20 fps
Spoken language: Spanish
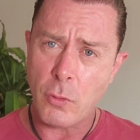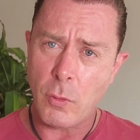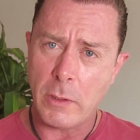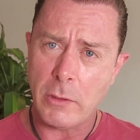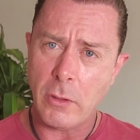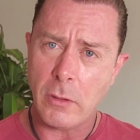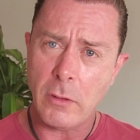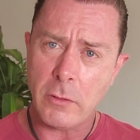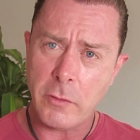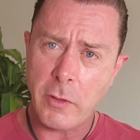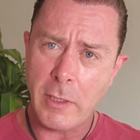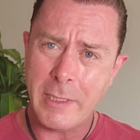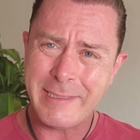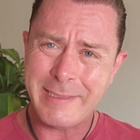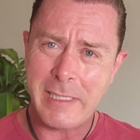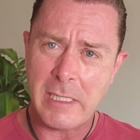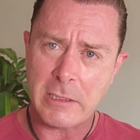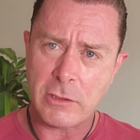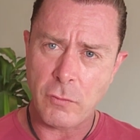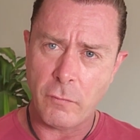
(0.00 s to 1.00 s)
cuando no
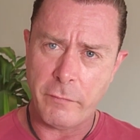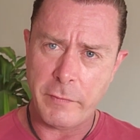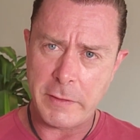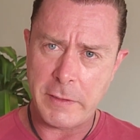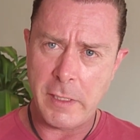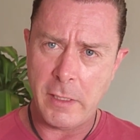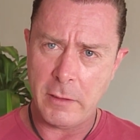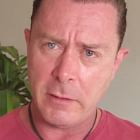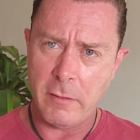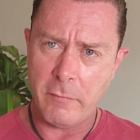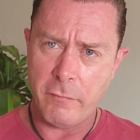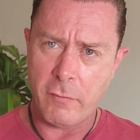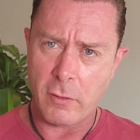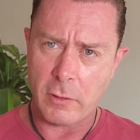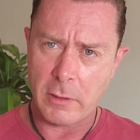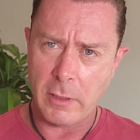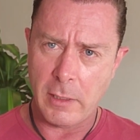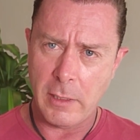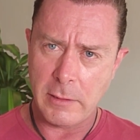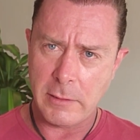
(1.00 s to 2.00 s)
tienes la suficiente
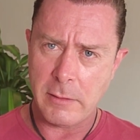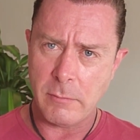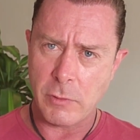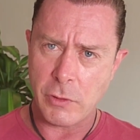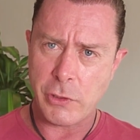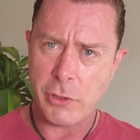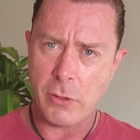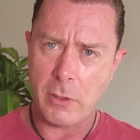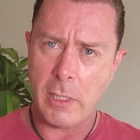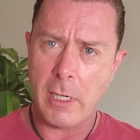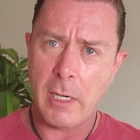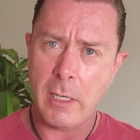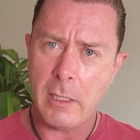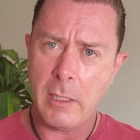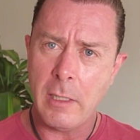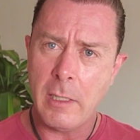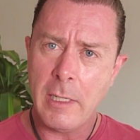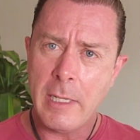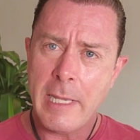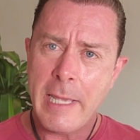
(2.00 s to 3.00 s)
fortaleza
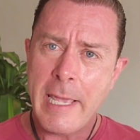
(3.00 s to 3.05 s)
emocional